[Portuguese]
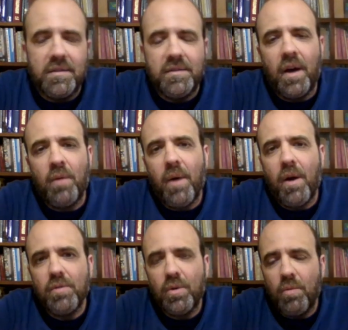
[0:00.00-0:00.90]
Dar uma
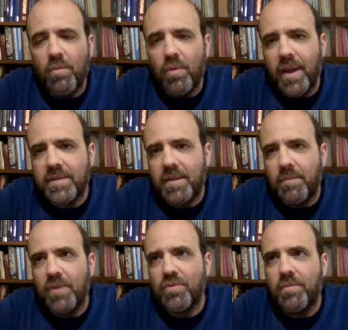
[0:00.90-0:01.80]
aula como essa é
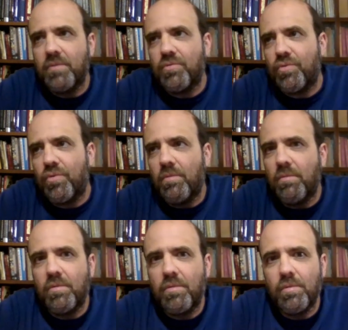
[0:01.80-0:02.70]
mais ou menos
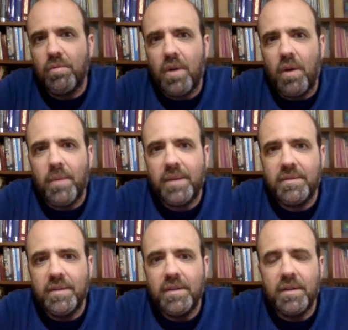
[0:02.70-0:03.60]
como colocar uma
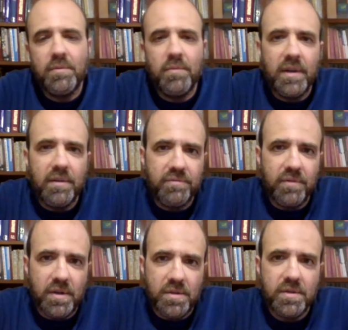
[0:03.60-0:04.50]
tanga num
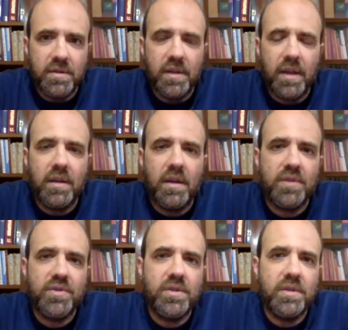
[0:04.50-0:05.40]
elefante. Né? A
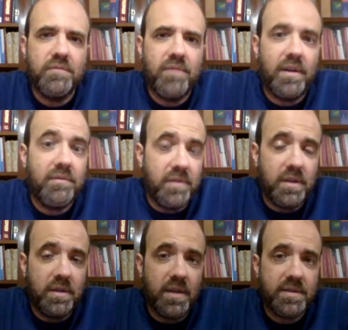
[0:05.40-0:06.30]
gente vai
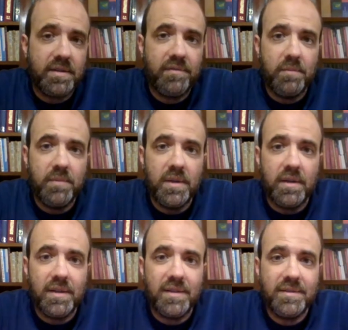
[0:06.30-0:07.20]
ver que essa
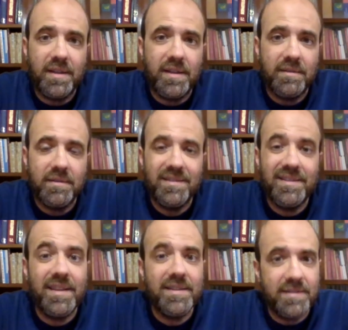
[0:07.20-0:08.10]
família ela tem
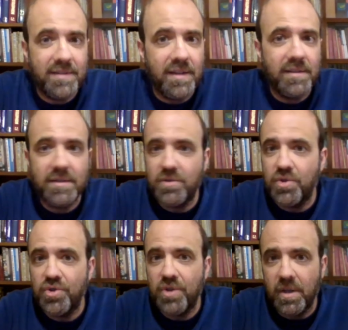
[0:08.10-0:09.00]
dezenas
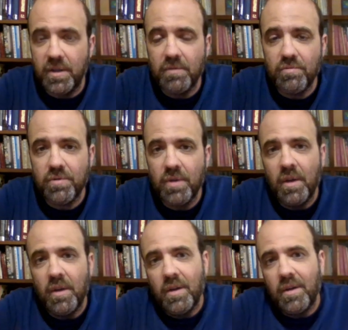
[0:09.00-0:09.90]
de gêneros,
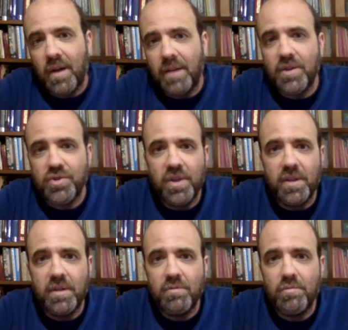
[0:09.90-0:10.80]
cada
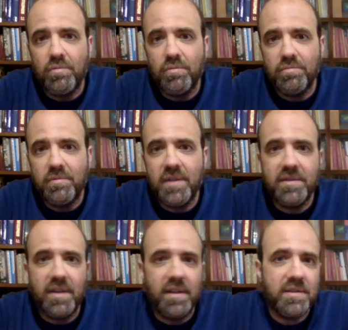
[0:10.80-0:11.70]
gênero com
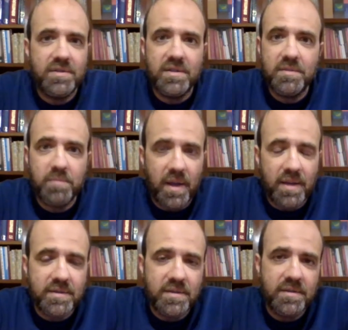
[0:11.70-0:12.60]
dezenas de
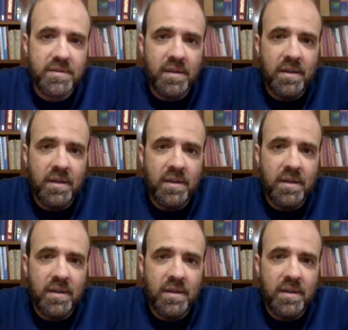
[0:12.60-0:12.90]
espécies.